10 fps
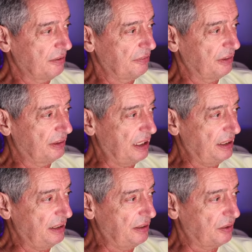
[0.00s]

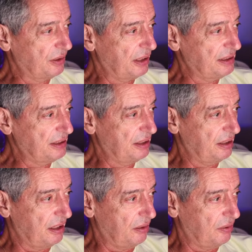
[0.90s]
Вітання Йорданський
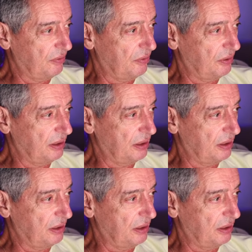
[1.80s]
Якову.